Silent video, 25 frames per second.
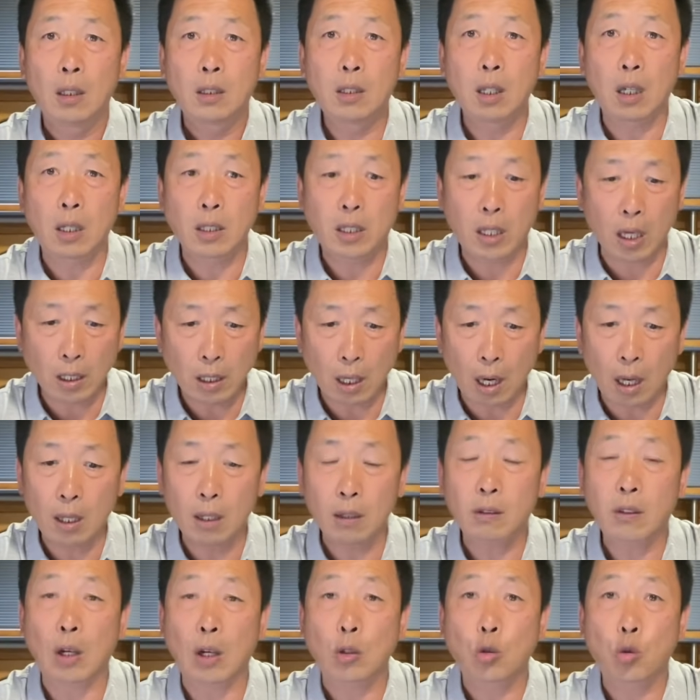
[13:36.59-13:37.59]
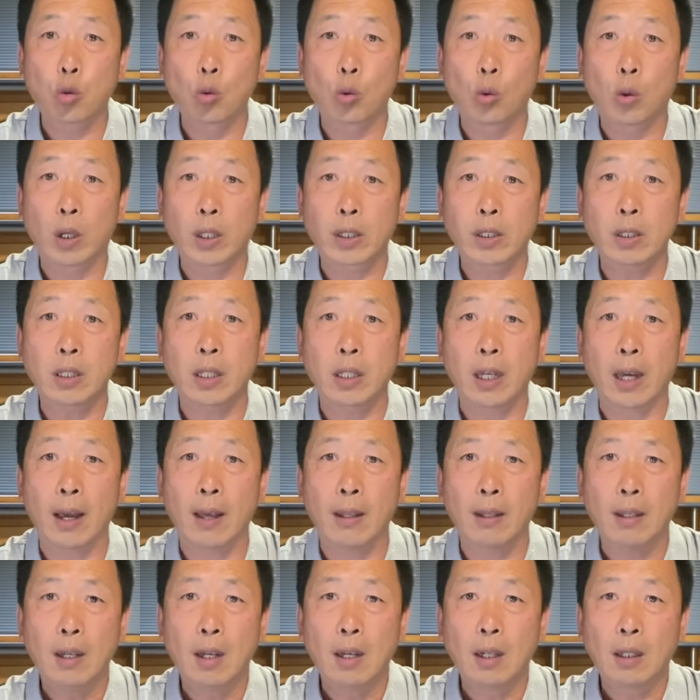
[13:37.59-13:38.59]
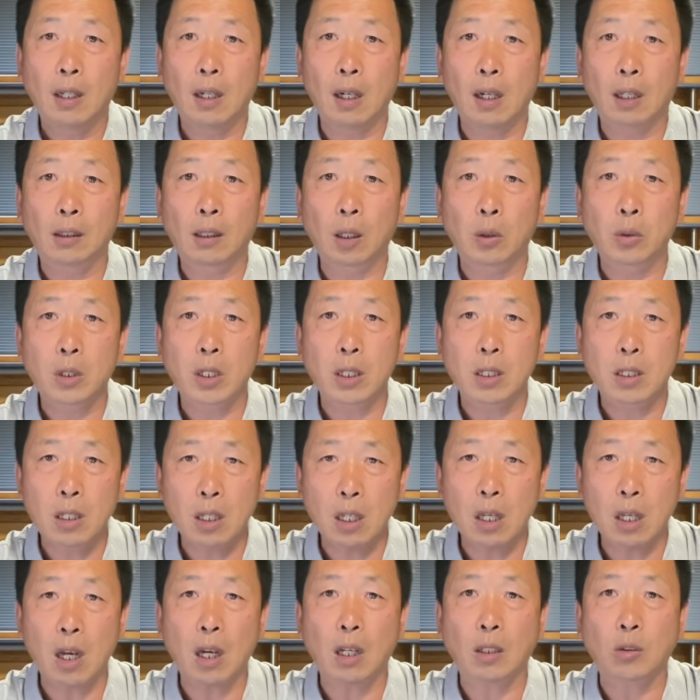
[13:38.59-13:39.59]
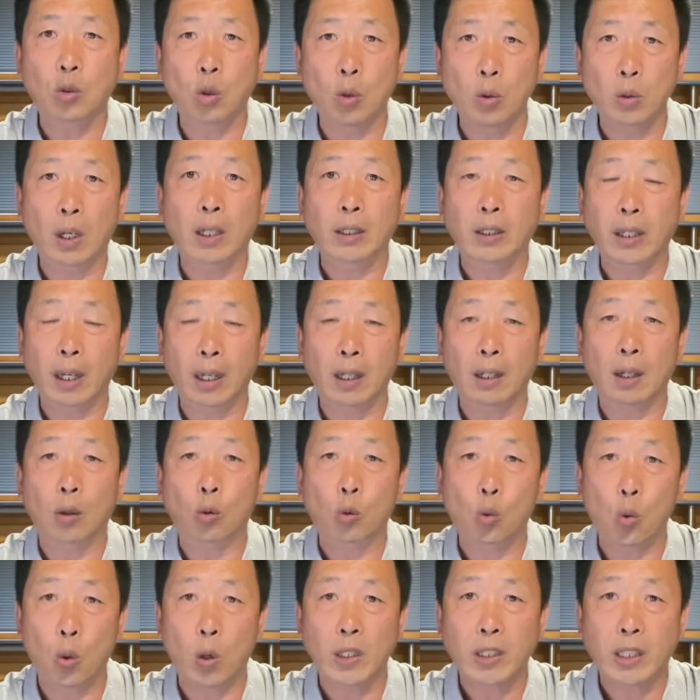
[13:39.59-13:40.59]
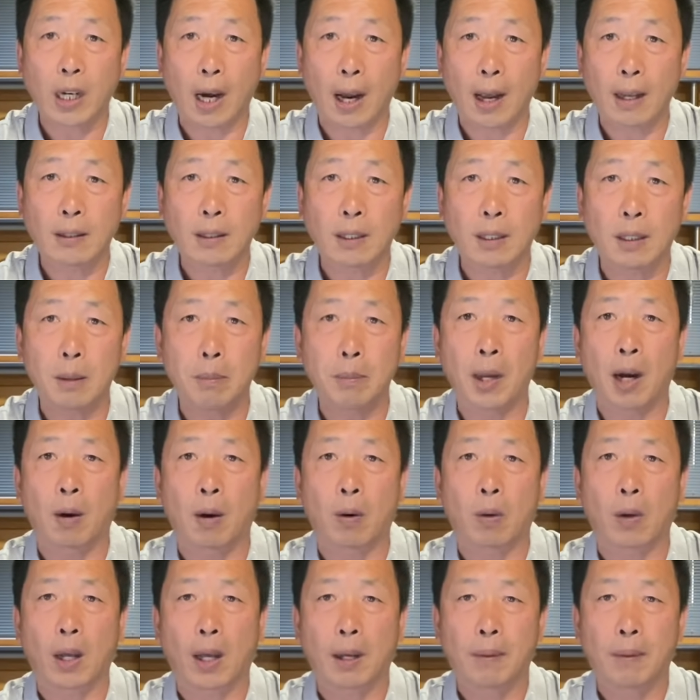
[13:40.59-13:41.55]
这些人在出国之前可都是接种了这个国产疫苗了。